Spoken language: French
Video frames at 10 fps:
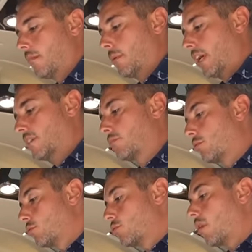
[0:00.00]
par exemple,
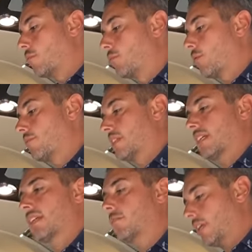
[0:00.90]
le soir, on peut enlever
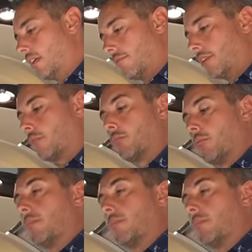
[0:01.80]
sa table et en fait, on peut